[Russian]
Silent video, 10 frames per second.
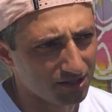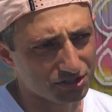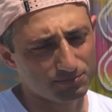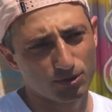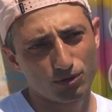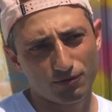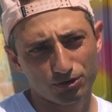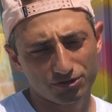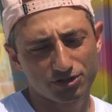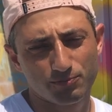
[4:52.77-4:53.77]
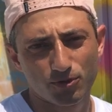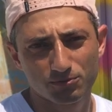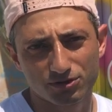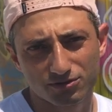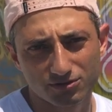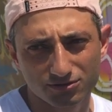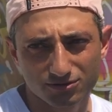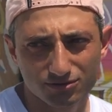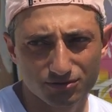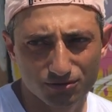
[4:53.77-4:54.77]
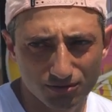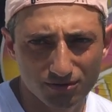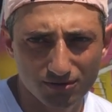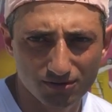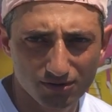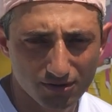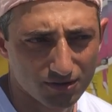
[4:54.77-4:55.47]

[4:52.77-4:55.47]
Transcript: Я сейчас могу кого-то не вспомнить, э, но,